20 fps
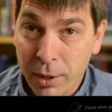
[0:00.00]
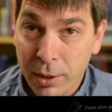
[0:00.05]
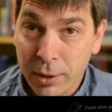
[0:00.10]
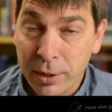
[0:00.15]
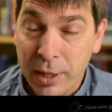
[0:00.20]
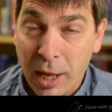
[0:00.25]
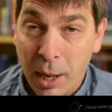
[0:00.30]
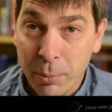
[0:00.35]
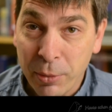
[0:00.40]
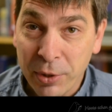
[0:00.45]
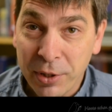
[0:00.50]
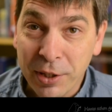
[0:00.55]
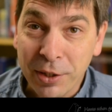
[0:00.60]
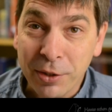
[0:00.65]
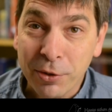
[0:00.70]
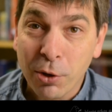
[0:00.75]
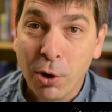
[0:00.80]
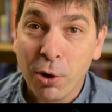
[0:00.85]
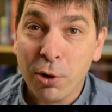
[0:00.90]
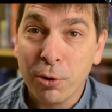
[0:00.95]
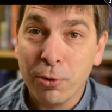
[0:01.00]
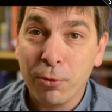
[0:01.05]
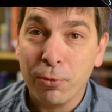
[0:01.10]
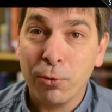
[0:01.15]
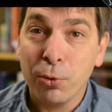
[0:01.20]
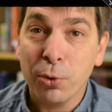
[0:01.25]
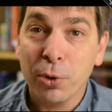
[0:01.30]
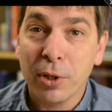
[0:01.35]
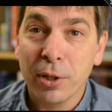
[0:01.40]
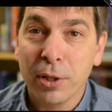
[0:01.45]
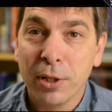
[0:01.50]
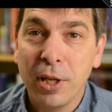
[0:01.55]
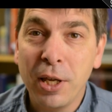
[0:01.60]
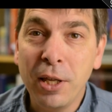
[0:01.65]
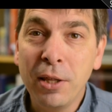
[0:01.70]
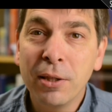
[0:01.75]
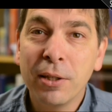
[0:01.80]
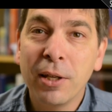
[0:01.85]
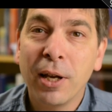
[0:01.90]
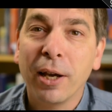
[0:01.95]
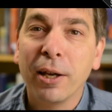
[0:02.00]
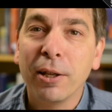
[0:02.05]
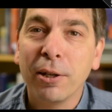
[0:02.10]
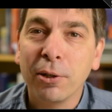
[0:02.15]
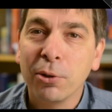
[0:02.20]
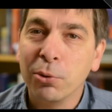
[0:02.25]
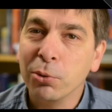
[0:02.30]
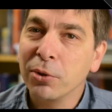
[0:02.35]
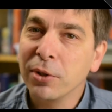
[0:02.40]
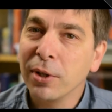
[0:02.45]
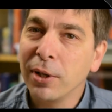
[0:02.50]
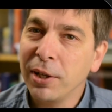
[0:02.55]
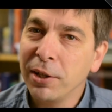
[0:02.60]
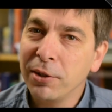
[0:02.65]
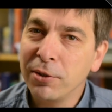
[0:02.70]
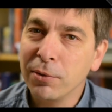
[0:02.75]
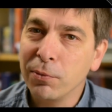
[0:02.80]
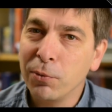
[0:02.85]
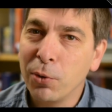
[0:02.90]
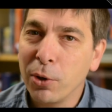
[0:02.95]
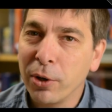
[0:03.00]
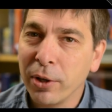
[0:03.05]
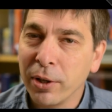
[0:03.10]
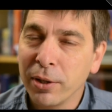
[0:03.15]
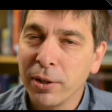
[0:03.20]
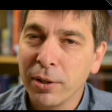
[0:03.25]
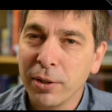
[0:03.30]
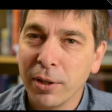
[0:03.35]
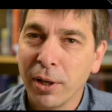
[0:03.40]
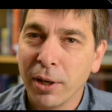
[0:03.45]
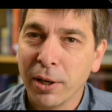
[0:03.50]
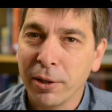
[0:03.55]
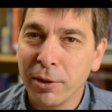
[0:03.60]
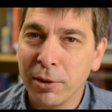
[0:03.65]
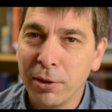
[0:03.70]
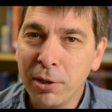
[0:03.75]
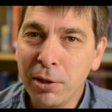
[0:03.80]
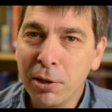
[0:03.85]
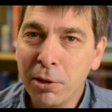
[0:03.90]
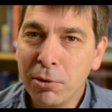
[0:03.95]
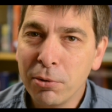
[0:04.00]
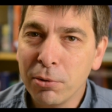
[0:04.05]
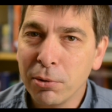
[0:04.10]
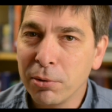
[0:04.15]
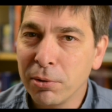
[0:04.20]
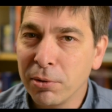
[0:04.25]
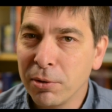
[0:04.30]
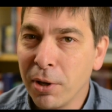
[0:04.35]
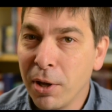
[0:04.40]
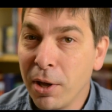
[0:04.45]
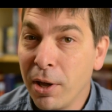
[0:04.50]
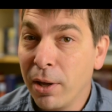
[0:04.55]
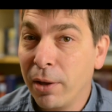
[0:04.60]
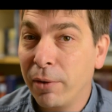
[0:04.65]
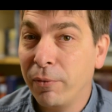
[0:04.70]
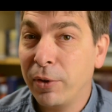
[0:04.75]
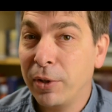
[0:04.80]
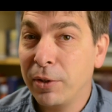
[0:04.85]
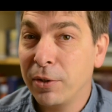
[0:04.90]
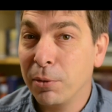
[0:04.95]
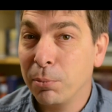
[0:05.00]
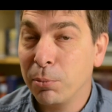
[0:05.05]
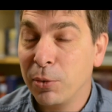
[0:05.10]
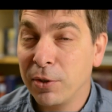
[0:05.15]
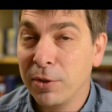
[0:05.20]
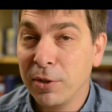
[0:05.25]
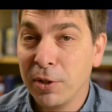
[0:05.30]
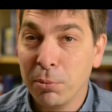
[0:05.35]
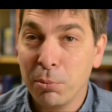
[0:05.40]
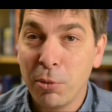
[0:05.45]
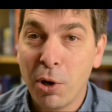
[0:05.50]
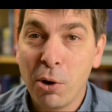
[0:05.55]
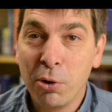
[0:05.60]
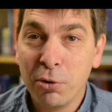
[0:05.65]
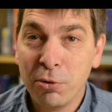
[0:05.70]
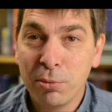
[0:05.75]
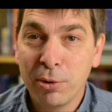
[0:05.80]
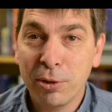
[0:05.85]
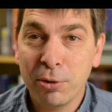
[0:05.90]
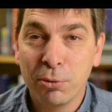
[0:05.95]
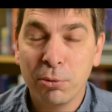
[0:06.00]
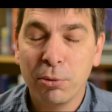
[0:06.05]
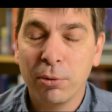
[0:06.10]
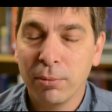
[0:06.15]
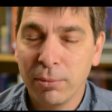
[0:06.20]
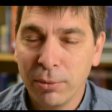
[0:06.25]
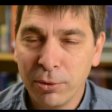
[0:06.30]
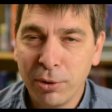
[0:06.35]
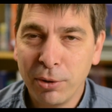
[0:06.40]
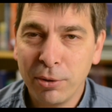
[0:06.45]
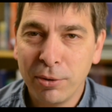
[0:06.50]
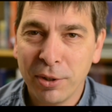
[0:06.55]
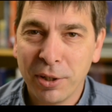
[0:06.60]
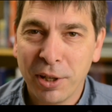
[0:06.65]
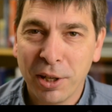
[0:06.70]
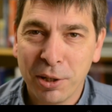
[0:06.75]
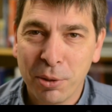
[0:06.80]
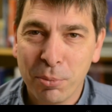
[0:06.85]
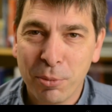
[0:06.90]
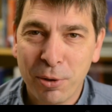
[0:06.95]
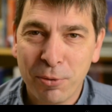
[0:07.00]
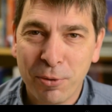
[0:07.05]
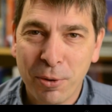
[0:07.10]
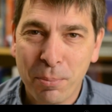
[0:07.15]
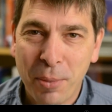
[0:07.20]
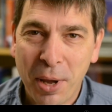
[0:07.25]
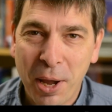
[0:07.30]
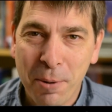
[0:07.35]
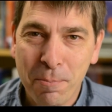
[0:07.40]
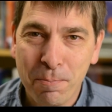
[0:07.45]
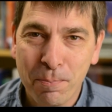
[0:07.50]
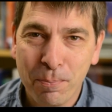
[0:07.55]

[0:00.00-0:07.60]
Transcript: Damit ist auch für Kinder eine gute Lesewoche garantiert und wenn Sie ein bisschen mehr Auswahl suchen, schauen Sie gerne mal vorbei.